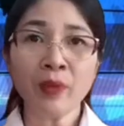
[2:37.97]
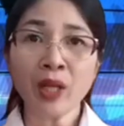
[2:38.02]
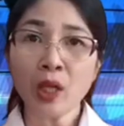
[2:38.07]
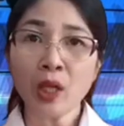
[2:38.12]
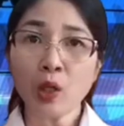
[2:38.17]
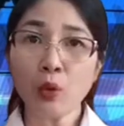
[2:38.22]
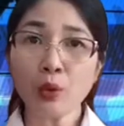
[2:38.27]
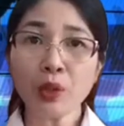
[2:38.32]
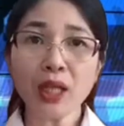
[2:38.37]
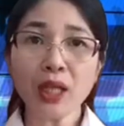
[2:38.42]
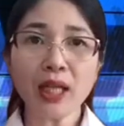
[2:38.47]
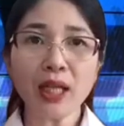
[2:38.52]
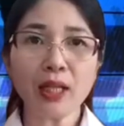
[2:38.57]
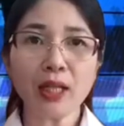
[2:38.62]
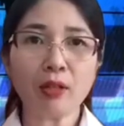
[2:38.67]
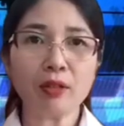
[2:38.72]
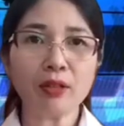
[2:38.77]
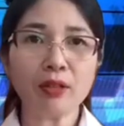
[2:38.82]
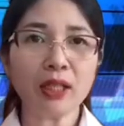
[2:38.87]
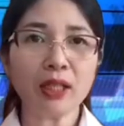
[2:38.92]
Khu đất này
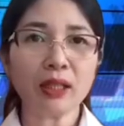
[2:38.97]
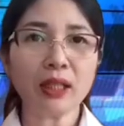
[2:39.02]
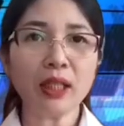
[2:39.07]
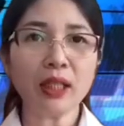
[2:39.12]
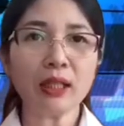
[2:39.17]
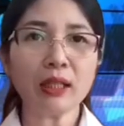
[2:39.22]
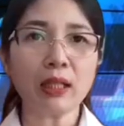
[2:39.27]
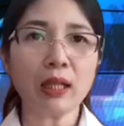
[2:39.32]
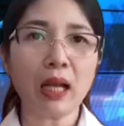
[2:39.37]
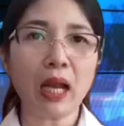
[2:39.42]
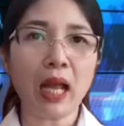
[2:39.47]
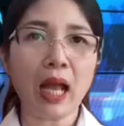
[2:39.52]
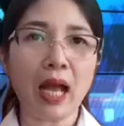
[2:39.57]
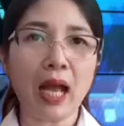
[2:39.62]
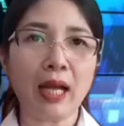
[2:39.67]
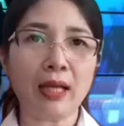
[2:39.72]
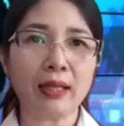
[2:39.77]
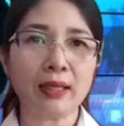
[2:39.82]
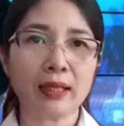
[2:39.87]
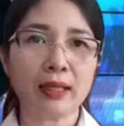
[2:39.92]
có diện tích
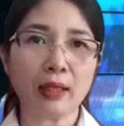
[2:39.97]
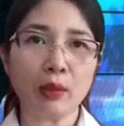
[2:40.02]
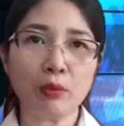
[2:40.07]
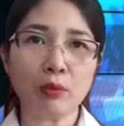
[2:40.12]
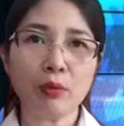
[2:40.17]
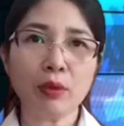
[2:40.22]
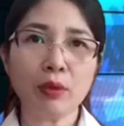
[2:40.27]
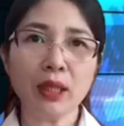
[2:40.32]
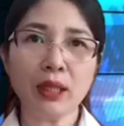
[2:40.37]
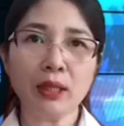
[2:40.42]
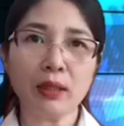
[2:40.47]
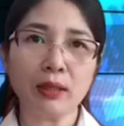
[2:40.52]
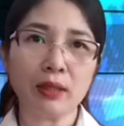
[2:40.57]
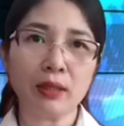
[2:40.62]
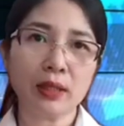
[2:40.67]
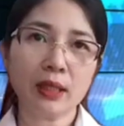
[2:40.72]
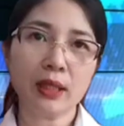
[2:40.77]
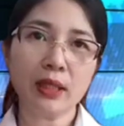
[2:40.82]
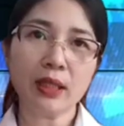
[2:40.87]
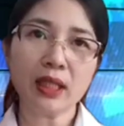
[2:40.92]
là
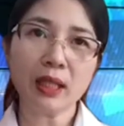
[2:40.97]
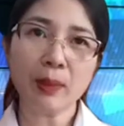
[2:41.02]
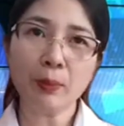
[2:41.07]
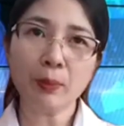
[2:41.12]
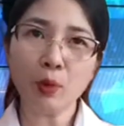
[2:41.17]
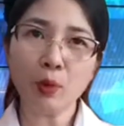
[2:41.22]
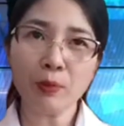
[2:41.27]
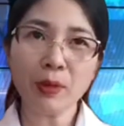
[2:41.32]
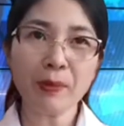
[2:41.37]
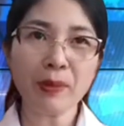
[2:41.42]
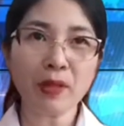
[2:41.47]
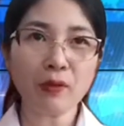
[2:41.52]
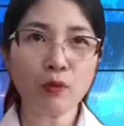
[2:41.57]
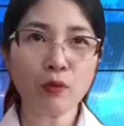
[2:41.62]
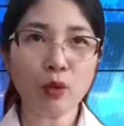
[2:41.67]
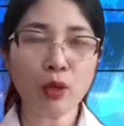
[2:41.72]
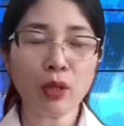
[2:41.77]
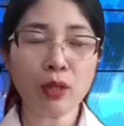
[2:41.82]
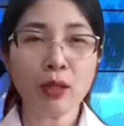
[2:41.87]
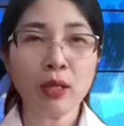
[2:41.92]
6.940
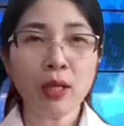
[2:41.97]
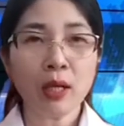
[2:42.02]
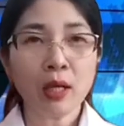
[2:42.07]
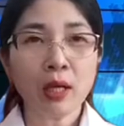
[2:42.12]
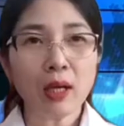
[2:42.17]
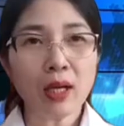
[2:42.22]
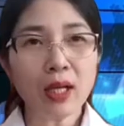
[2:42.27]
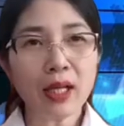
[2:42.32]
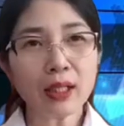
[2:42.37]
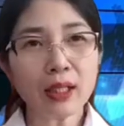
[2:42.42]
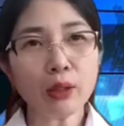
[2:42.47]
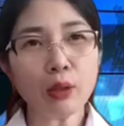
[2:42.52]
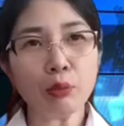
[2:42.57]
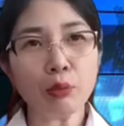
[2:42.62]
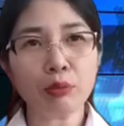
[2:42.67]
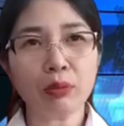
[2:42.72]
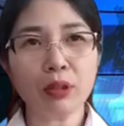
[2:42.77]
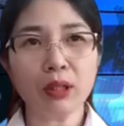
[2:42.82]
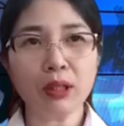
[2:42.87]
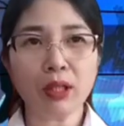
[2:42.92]
m2, liên
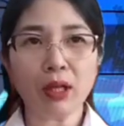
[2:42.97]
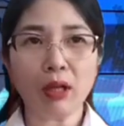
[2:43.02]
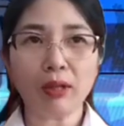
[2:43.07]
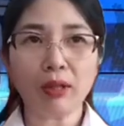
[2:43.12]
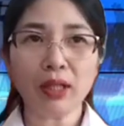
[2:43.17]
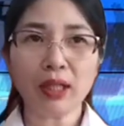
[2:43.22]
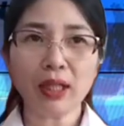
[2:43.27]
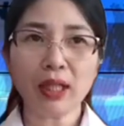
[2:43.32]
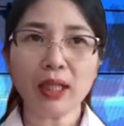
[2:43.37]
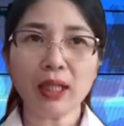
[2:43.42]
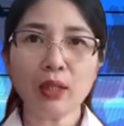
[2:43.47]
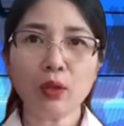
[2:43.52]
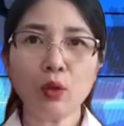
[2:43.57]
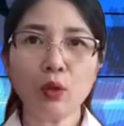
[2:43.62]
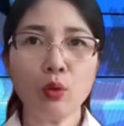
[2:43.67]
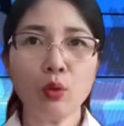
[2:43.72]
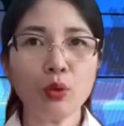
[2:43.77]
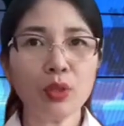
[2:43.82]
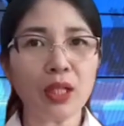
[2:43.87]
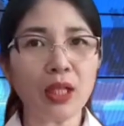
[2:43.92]
tục từ đó đến nay
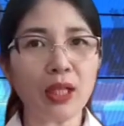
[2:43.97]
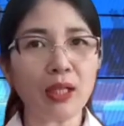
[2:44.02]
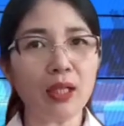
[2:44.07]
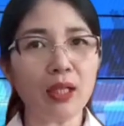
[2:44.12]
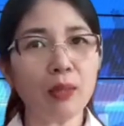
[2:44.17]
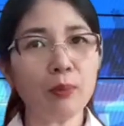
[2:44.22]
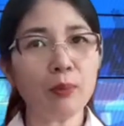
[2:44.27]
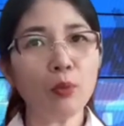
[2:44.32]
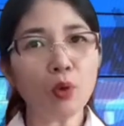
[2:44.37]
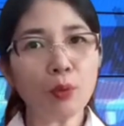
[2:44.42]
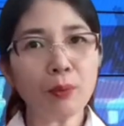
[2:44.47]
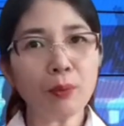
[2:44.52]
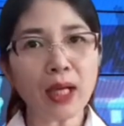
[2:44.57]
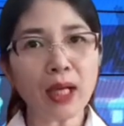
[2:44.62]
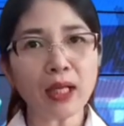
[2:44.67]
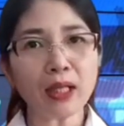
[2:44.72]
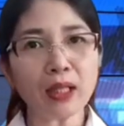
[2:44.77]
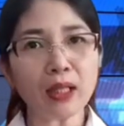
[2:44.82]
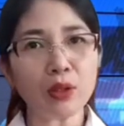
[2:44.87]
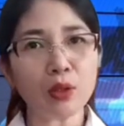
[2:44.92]
khu nhà đất
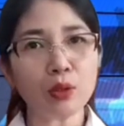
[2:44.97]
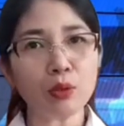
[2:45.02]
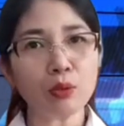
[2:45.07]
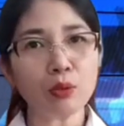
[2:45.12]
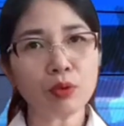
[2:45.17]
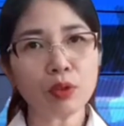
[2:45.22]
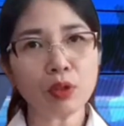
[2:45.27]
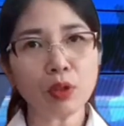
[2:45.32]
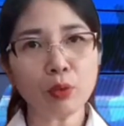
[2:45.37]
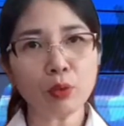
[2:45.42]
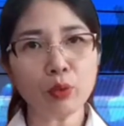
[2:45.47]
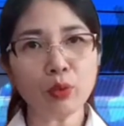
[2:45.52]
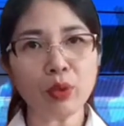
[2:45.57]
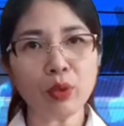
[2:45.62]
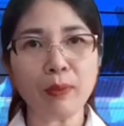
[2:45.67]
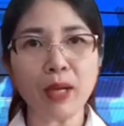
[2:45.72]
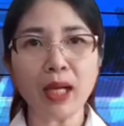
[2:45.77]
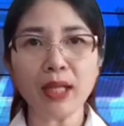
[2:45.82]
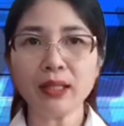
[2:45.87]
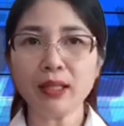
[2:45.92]
42 nhà chung do Ủy
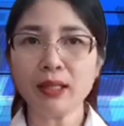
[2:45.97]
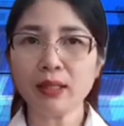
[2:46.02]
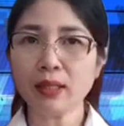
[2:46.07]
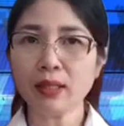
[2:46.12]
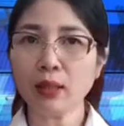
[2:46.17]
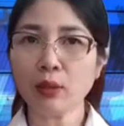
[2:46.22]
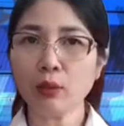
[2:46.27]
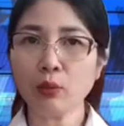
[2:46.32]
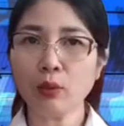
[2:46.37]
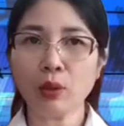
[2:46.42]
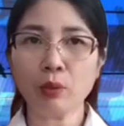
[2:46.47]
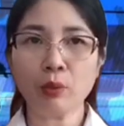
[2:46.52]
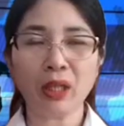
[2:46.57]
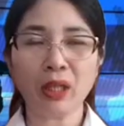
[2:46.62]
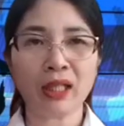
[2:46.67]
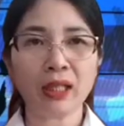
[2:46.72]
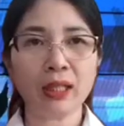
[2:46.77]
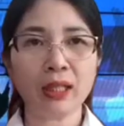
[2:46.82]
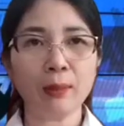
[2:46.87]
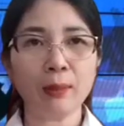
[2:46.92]
ban nhân dân quận
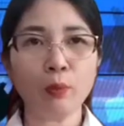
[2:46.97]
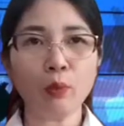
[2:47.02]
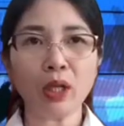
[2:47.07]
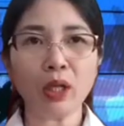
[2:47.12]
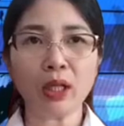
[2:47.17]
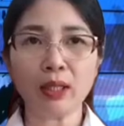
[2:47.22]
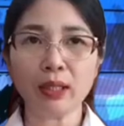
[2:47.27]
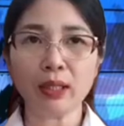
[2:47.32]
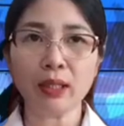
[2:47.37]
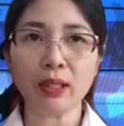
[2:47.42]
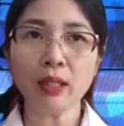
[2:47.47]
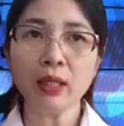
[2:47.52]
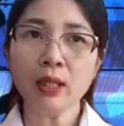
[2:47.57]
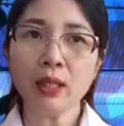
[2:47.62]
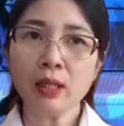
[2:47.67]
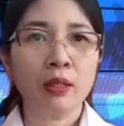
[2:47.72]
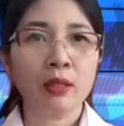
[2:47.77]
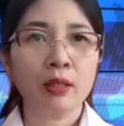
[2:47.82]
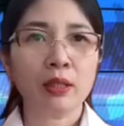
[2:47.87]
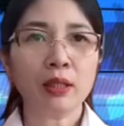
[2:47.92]
Hoàn Kiếm quản lý,
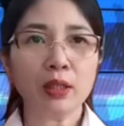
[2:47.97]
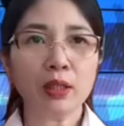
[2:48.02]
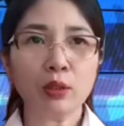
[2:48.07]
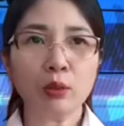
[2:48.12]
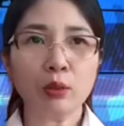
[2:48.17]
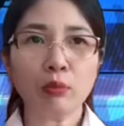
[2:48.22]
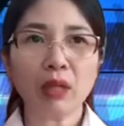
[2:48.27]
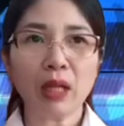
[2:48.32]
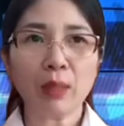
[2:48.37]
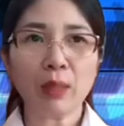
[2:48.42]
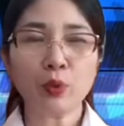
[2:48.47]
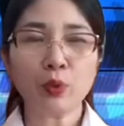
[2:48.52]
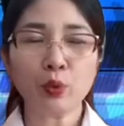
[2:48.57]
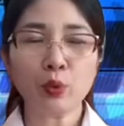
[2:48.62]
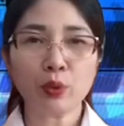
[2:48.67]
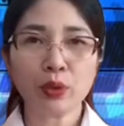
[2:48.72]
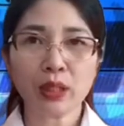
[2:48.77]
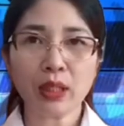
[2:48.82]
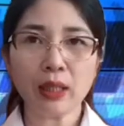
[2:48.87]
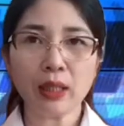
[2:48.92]
sử dụng làm
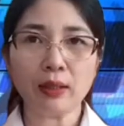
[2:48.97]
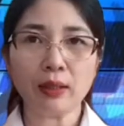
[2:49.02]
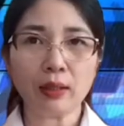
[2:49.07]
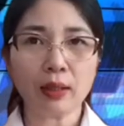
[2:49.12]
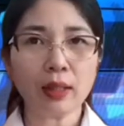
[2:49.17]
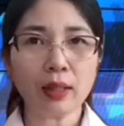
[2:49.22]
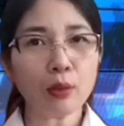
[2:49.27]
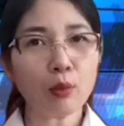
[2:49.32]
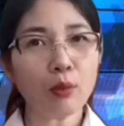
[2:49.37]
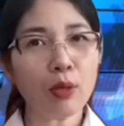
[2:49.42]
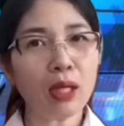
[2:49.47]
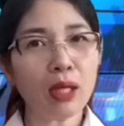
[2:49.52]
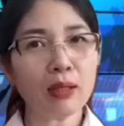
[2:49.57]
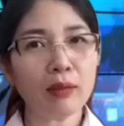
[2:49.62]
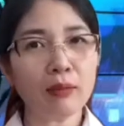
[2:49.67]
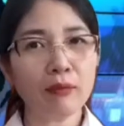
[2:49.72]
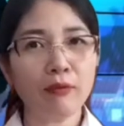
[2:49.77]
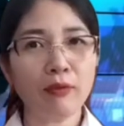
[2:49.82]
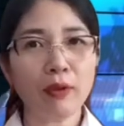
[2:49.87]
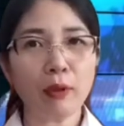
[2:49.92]
trụ sở cơ
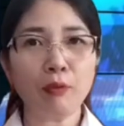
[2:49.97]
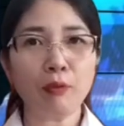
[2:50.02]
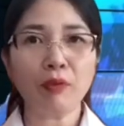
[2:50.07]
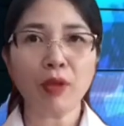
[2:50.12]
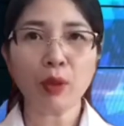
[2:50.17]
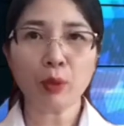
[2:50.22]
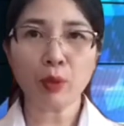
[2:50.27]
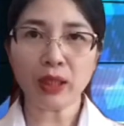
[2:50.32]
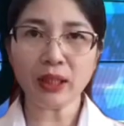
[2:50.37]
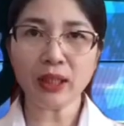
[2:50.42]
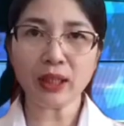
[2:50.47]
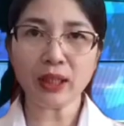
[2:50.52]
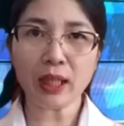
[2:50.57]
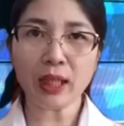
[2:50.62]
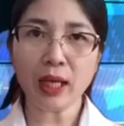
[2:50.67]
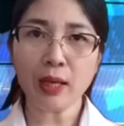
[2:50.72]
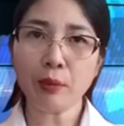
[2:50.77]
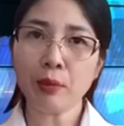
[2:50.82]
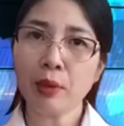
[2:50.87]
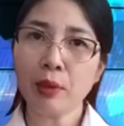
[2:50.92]
quan phòng văn hóa thể
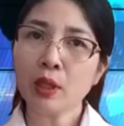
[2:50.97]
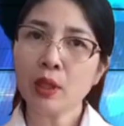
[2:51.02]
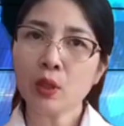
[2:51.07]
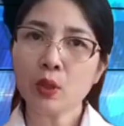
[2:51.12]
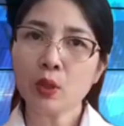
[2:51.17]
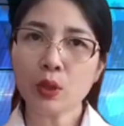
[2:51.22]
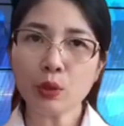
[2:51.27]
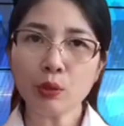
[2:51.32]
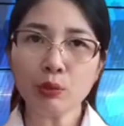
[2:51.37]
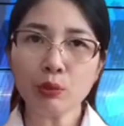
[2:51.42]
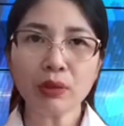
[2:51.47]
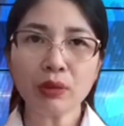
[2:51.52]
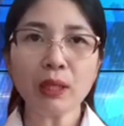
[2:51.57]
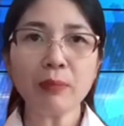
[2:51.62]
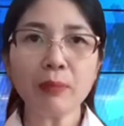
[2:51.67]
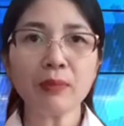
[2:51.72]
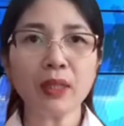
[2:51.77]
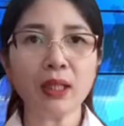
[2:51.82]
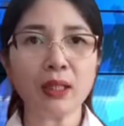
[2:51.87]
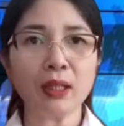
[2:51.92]
thao Trung
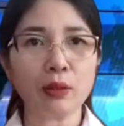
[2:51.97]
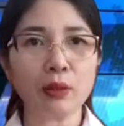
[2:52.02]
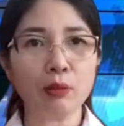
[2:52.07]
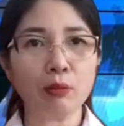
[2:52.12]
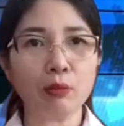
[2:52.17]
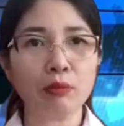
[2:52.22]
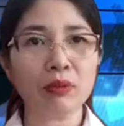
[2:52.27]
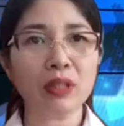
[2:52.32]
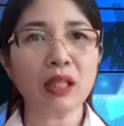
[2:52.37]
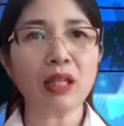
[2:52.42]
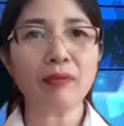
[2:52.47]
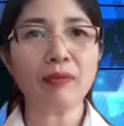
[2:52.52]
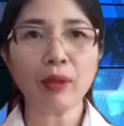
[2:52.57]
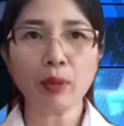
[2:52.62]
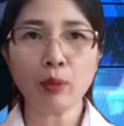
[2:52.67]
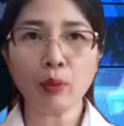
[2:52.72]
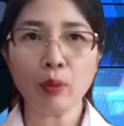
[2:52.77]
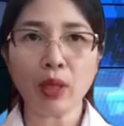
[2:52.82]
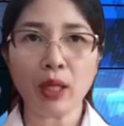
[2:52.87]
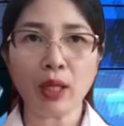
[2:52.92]
tâm Thể dục Nhà
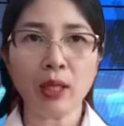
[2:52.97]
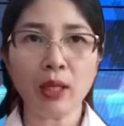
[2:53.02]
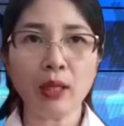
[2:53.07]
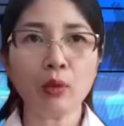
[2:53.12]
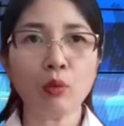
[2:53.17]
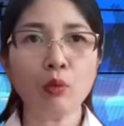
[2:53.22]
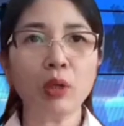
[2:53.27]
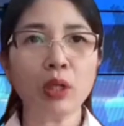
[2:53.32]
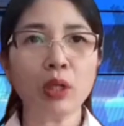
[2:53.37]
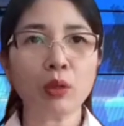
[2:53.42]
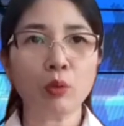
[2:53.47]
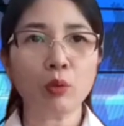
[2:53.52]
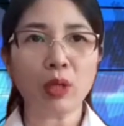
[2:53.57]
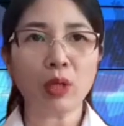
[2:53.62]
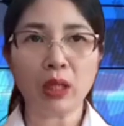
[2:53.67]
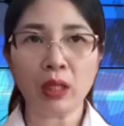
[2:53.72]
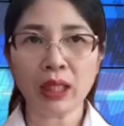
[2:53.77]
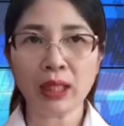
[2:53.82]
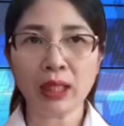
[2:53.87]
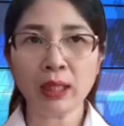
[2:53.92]
văn hóa quận
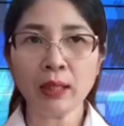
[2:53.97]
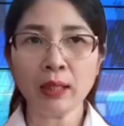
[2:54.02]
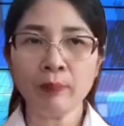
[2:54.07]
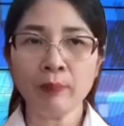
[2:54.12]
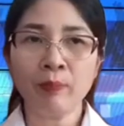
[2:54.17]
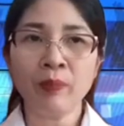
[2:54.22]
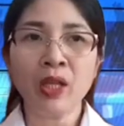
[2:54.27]
quản lý.